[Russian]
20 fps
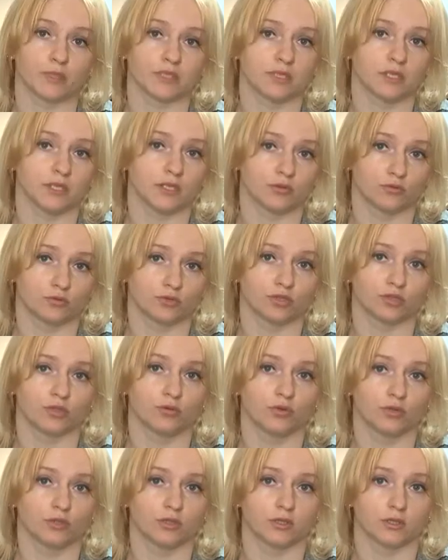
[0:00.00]
Последние уже
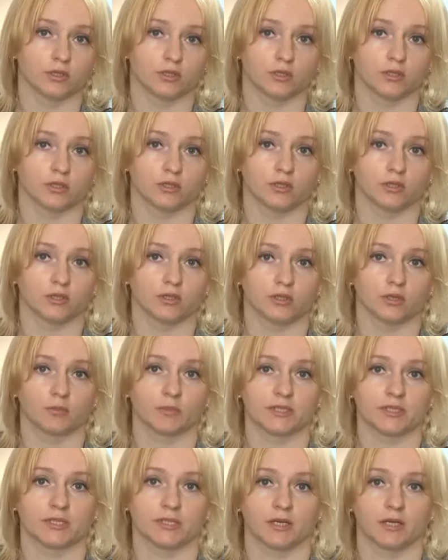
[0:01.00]
годы рынок
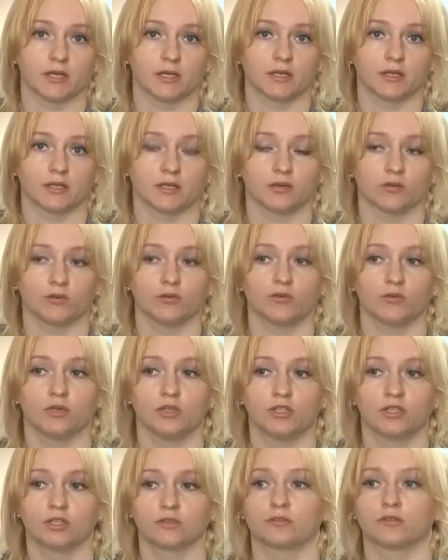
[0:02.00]
постоянно
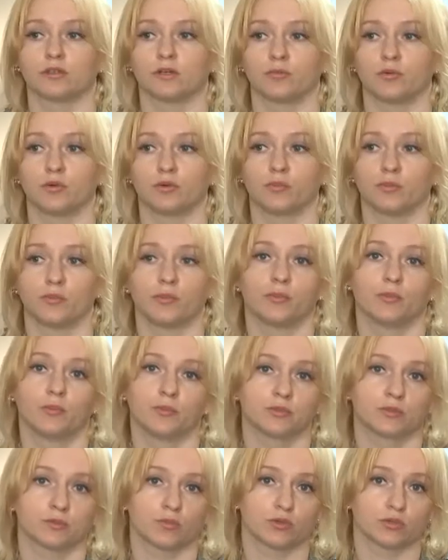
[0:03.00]
увеличивал объем
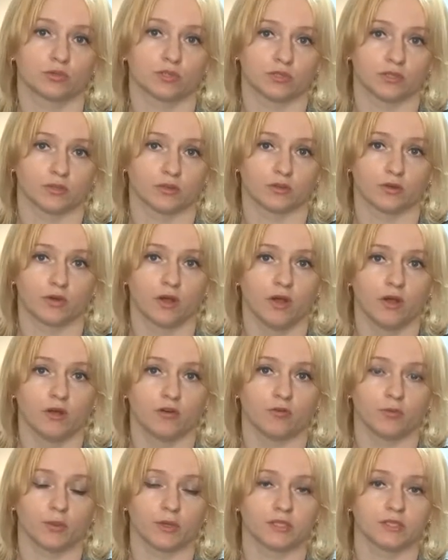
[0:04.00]
спроса
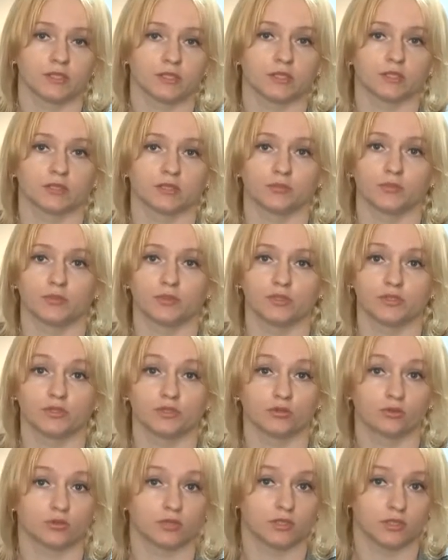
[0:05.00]
в пределах там,
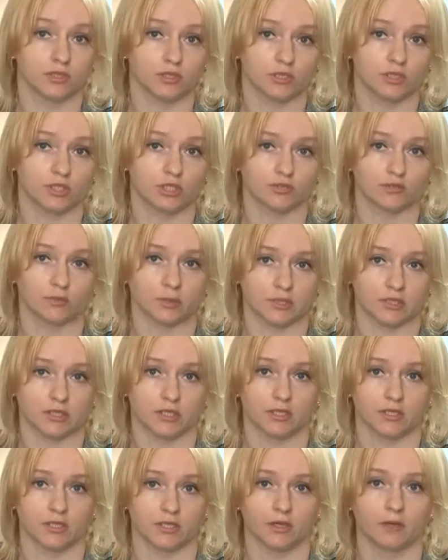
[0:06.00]
500 тысяч в
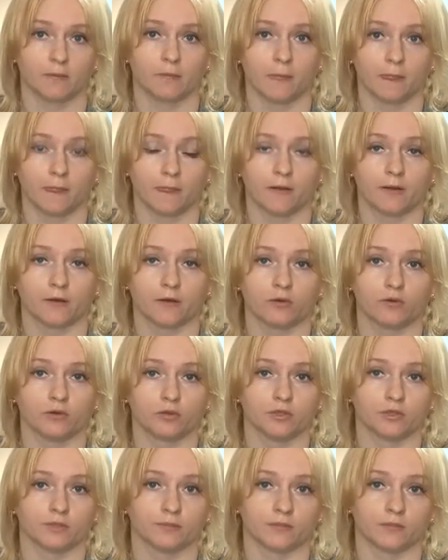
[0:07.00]
последние годы
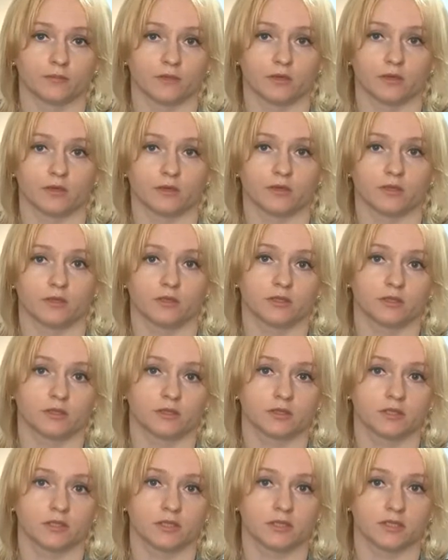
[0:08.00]
годы. А, эта
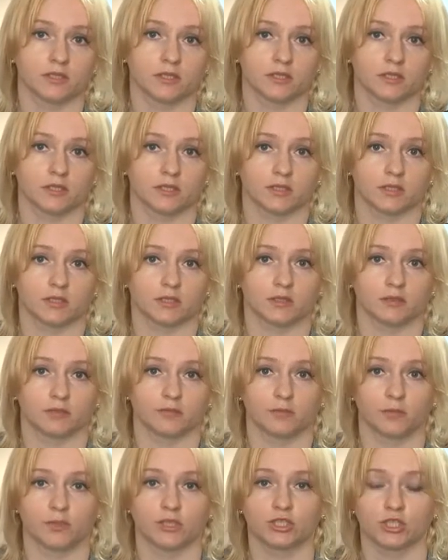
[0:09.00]
тенденция э,
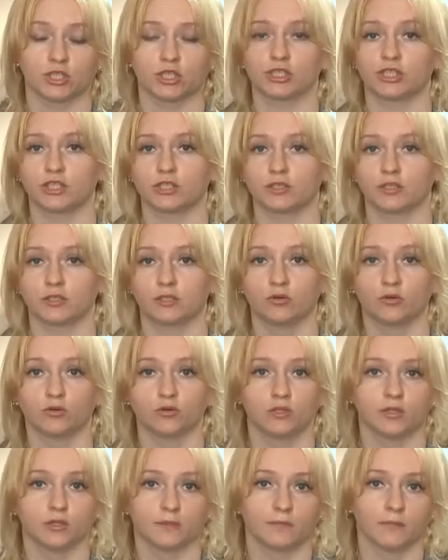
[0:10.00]
в ближайшие
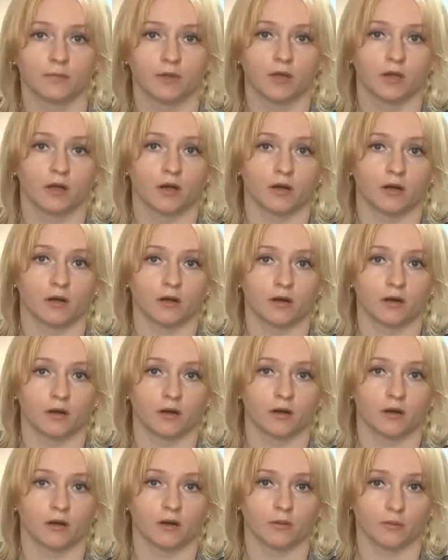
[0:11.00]
годы
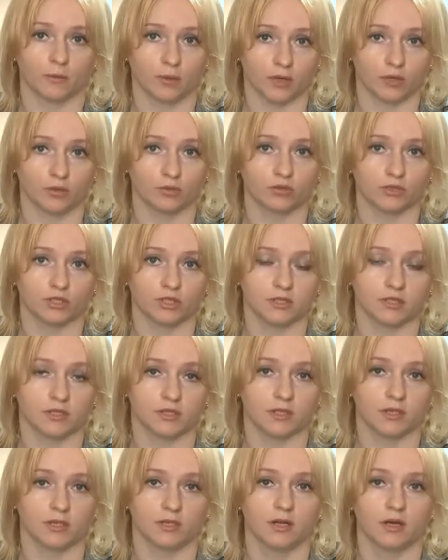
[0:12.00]
а,
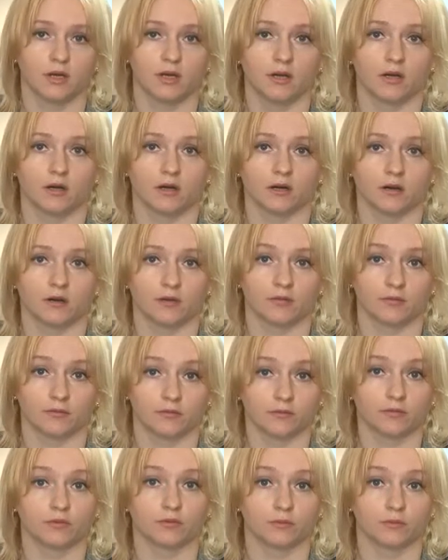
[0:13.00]
продолжится а,